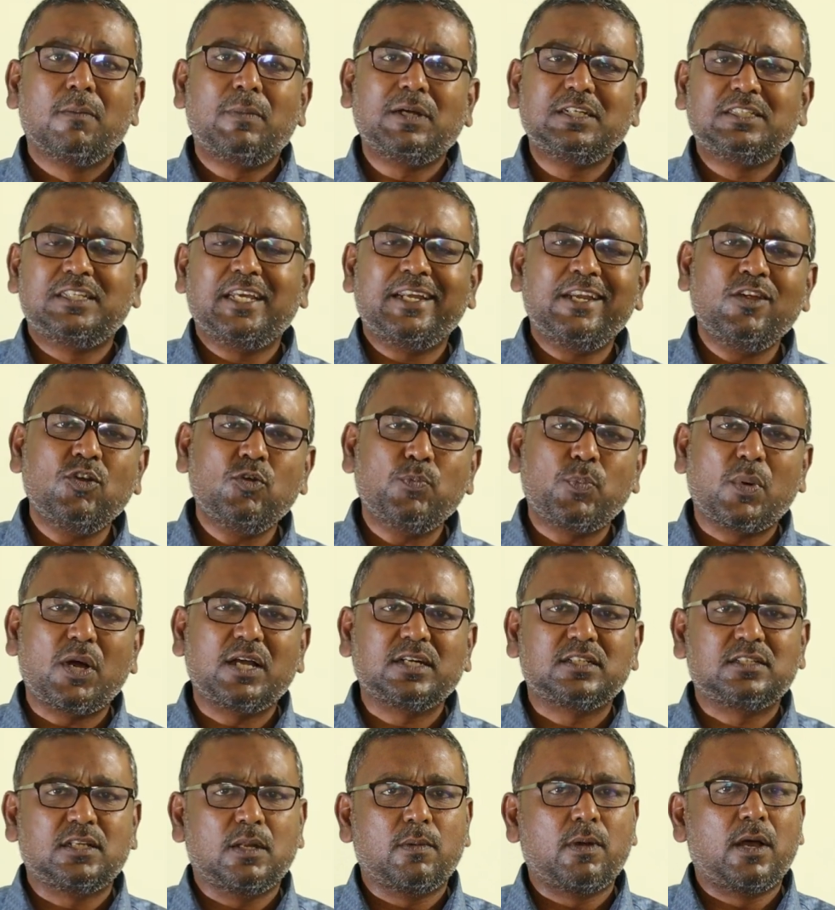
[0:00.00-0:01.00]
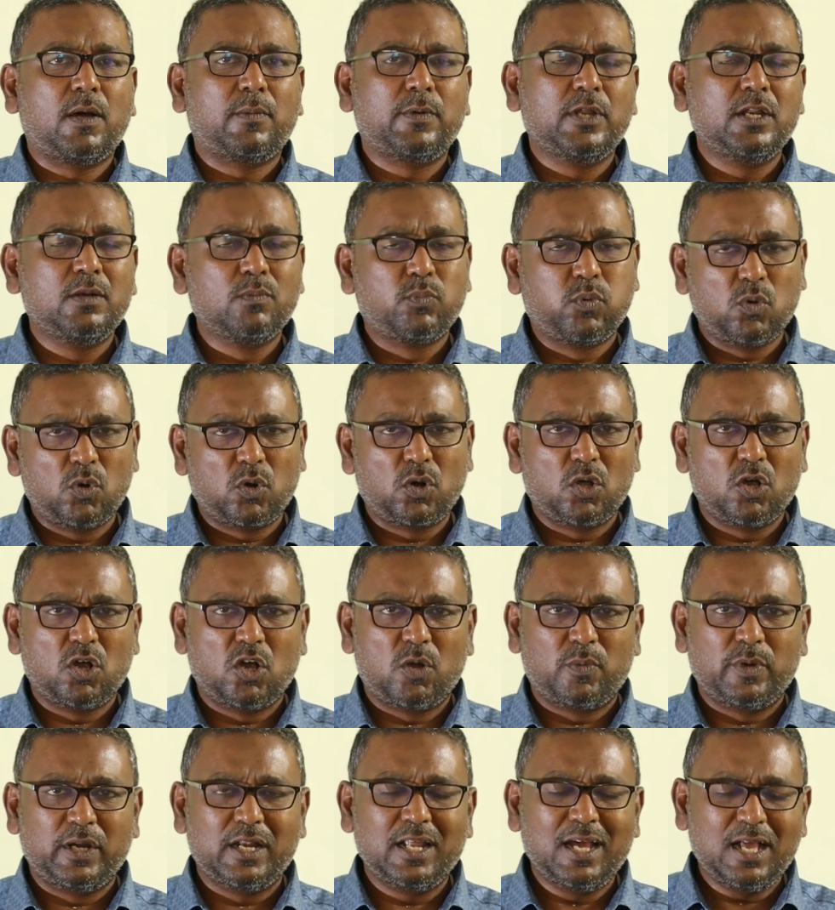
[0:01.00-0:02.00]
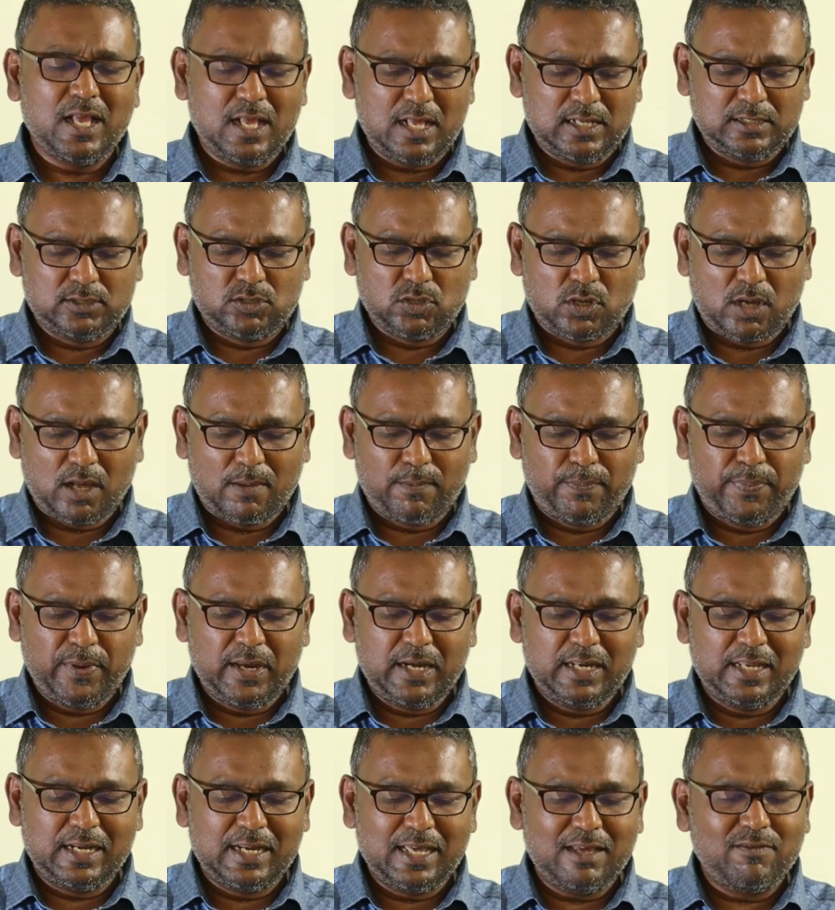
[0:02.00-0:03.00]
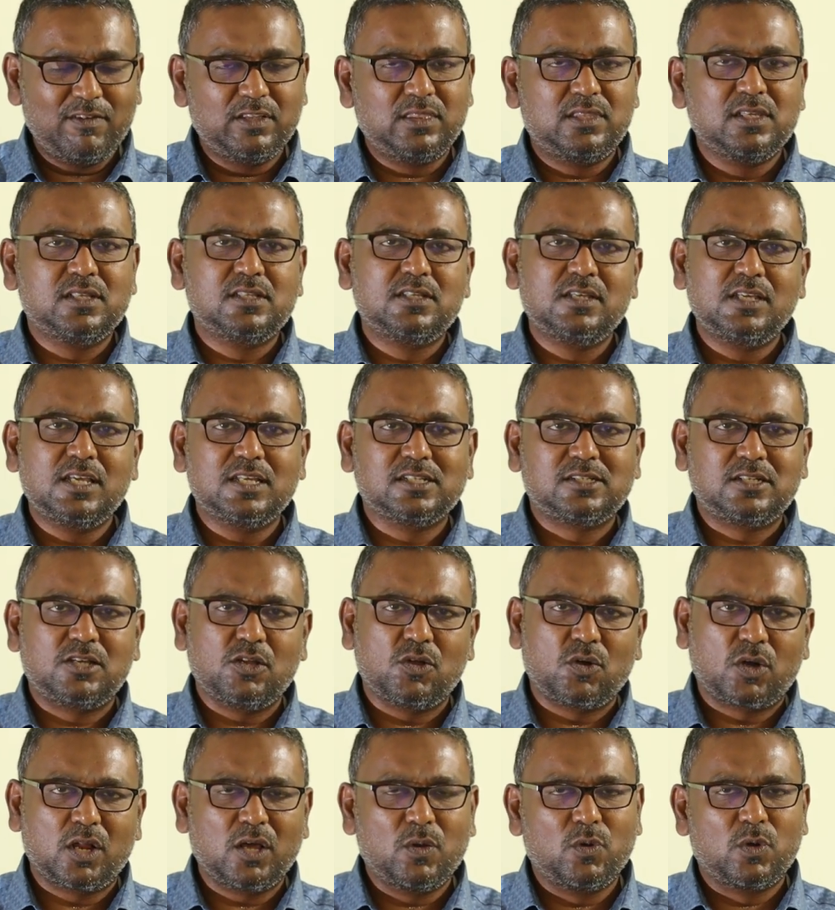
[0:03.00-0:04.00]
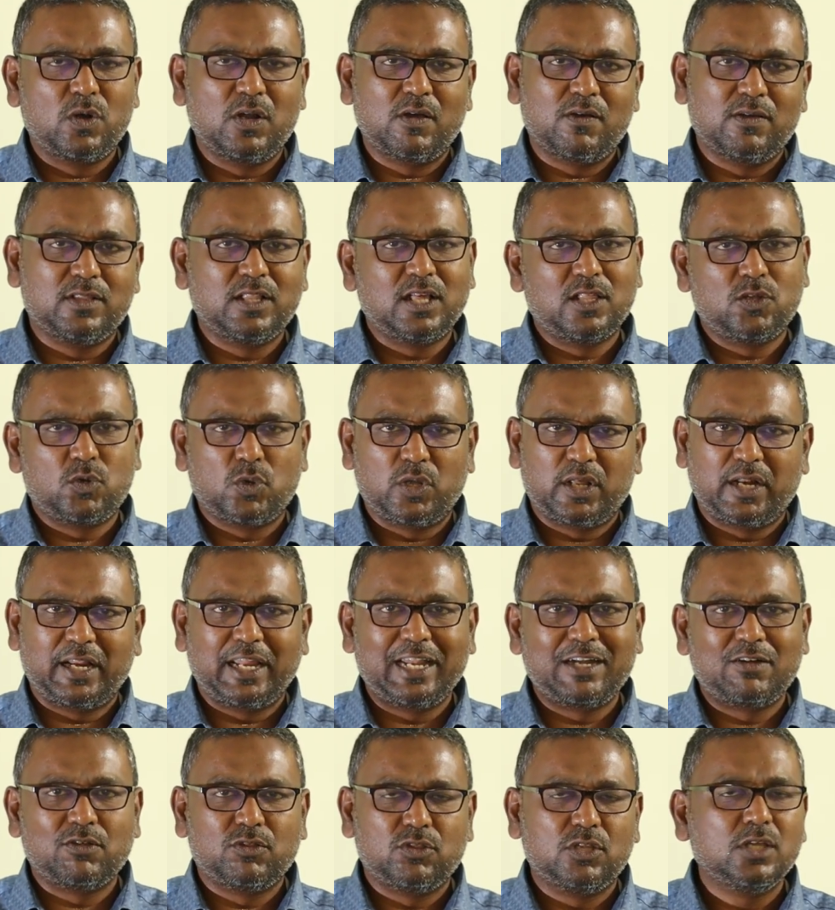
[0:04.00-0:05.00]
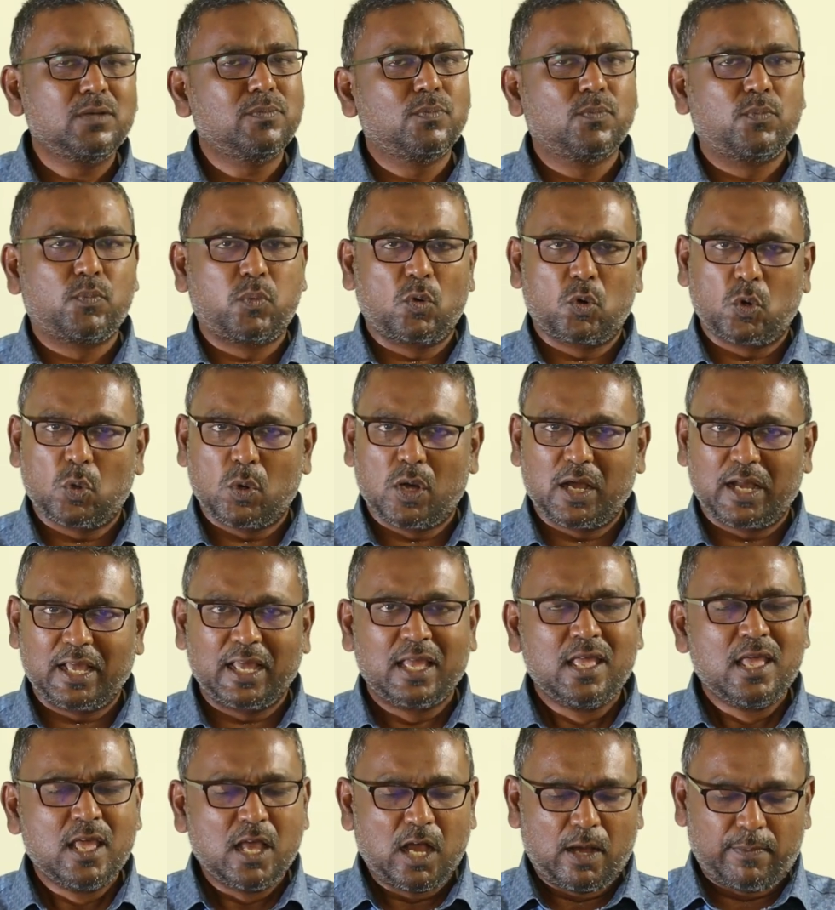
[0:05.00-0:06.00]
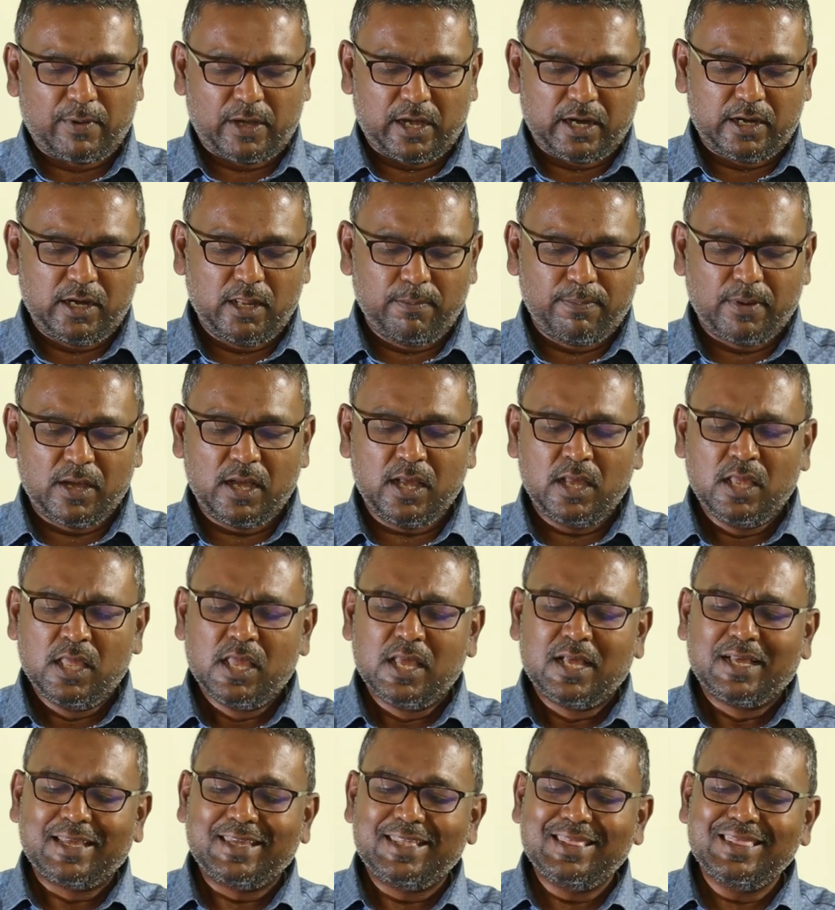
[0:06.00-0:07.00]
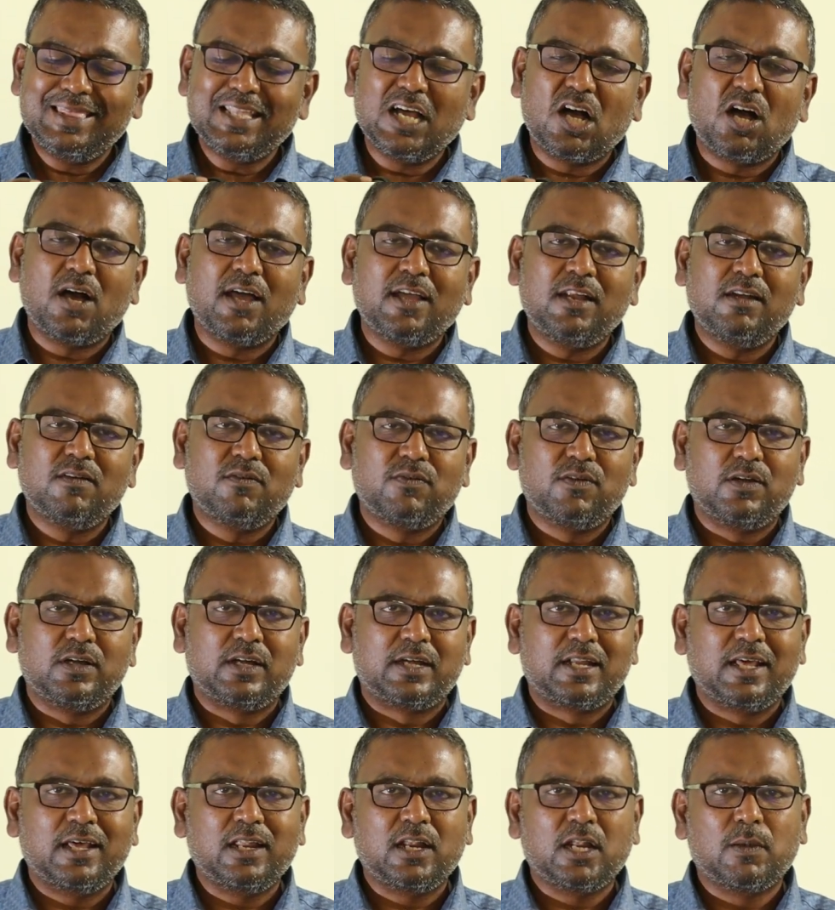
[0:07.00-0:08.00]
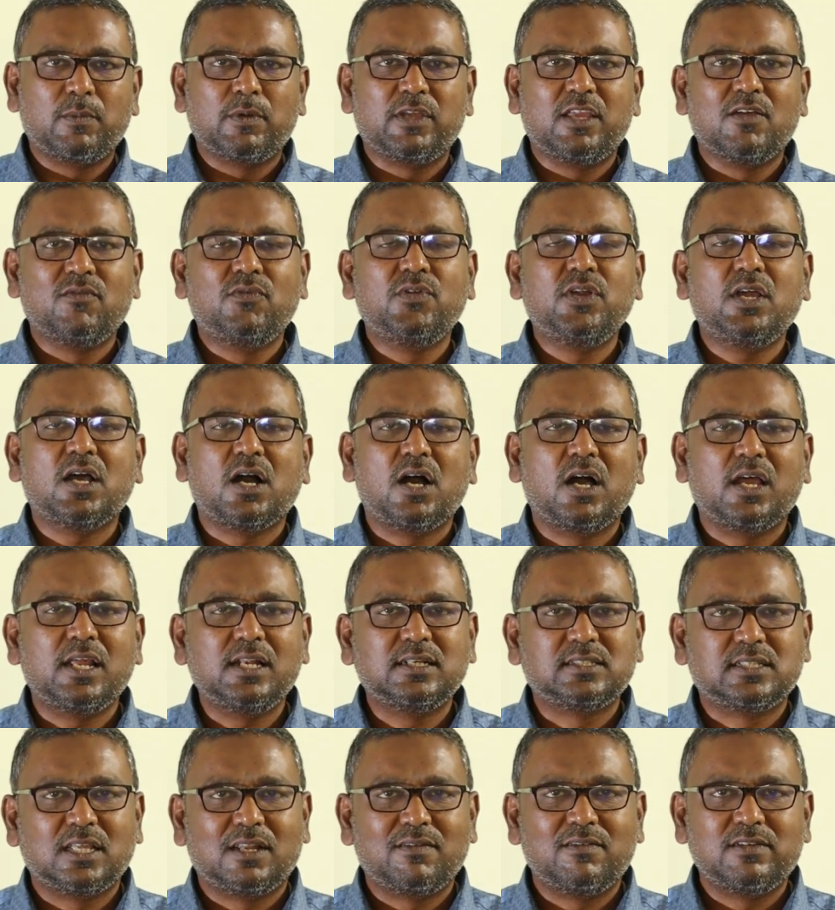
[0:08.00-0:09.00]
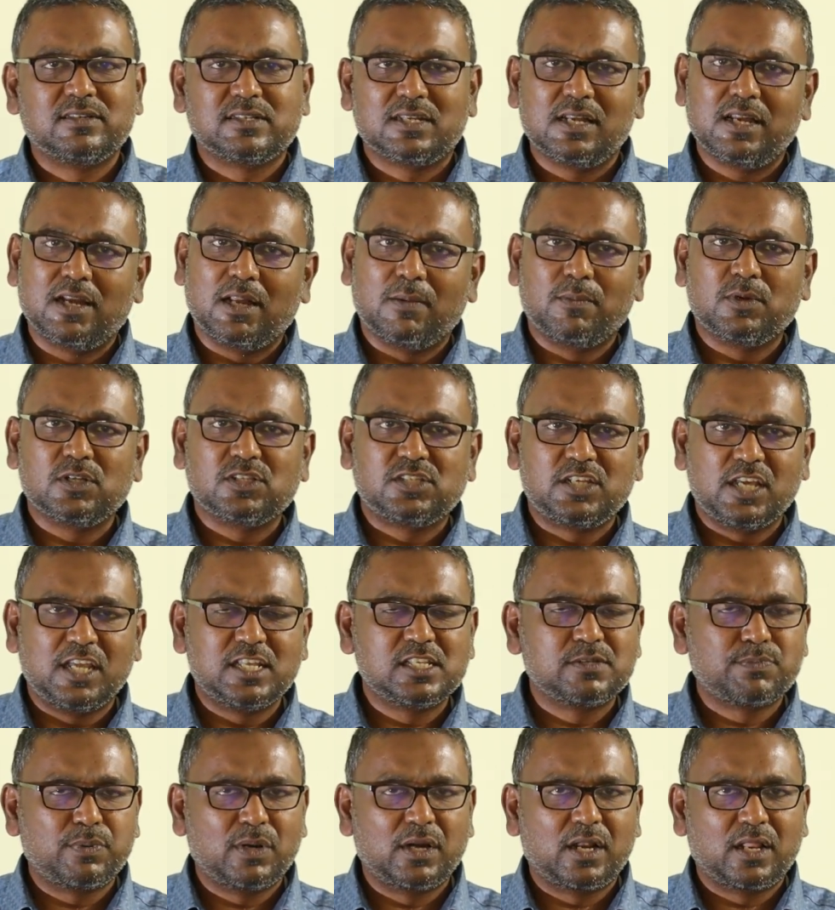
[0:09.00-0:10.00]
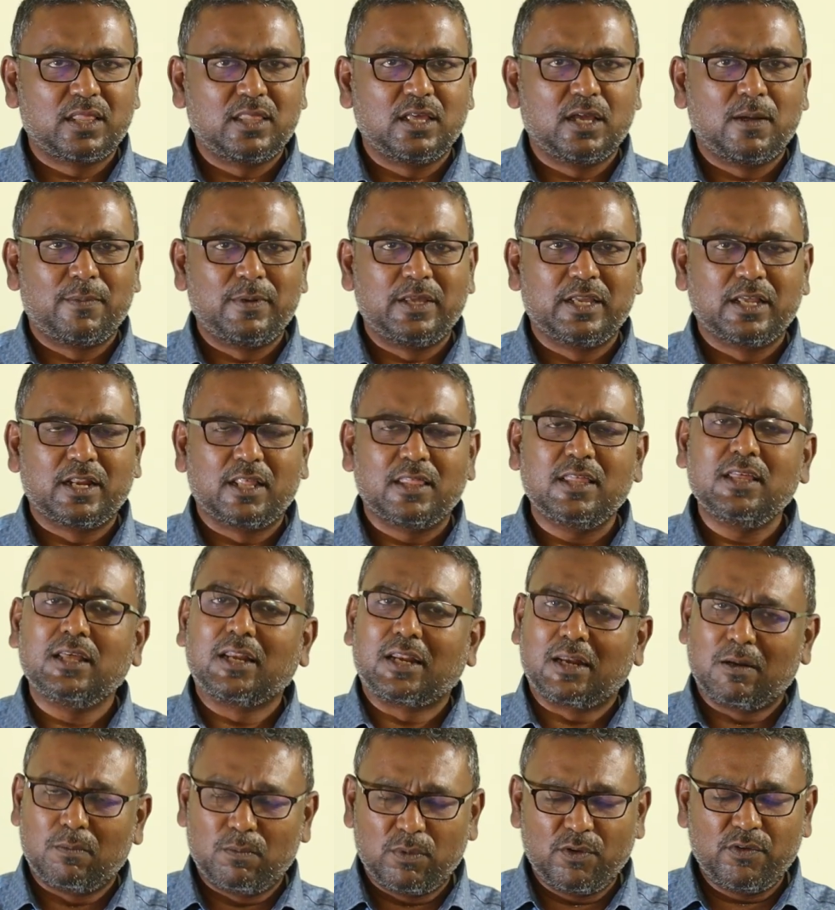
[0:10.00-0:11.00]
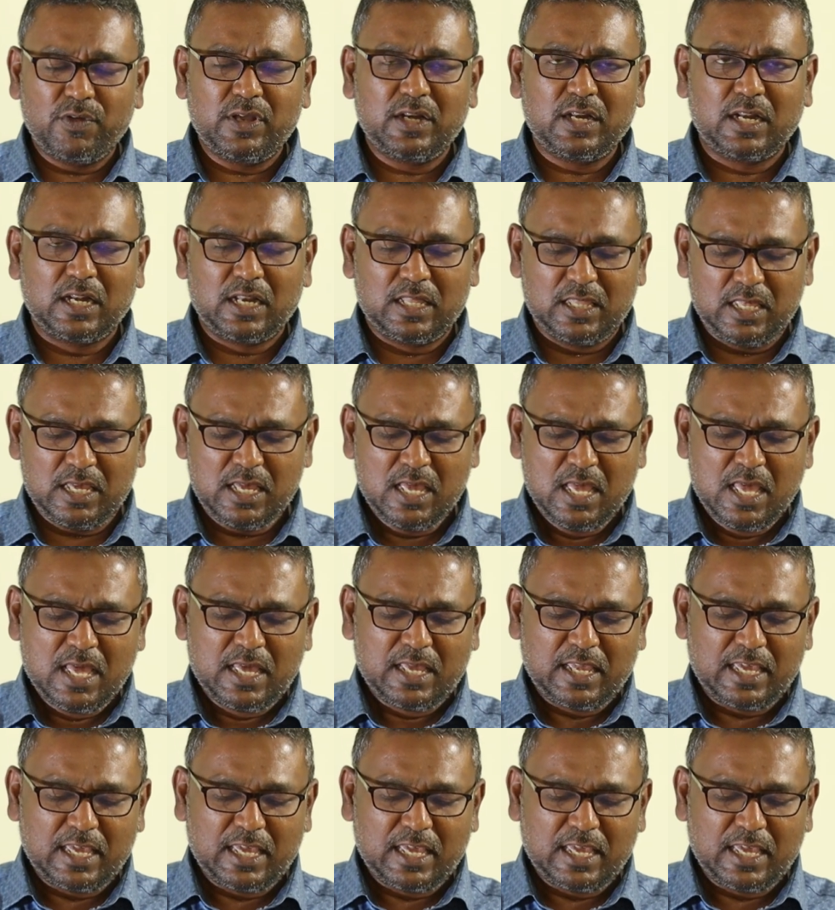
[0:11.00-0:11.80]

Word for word: பட் ஜென்யூன் பார்ட்ஸ் நம்ம அப்படின்னு போனோம் அப்படின்னா ஸோ கம்பெனியில் வித் ஜிஎஸ்டியோட உங்களுக்கு வந்து அதோட ரேட் வந்து போடுவாங்க அப்போ கண்டிப்பாக இந்த ஆயில் ஃபில்டர் நம்ம எவ்ரி ஆயில் சர்வீஸில் நம்ம சேஞ்ச் பண்ணுறது அப்படிங்கிறது ரொம்பவே நல்லது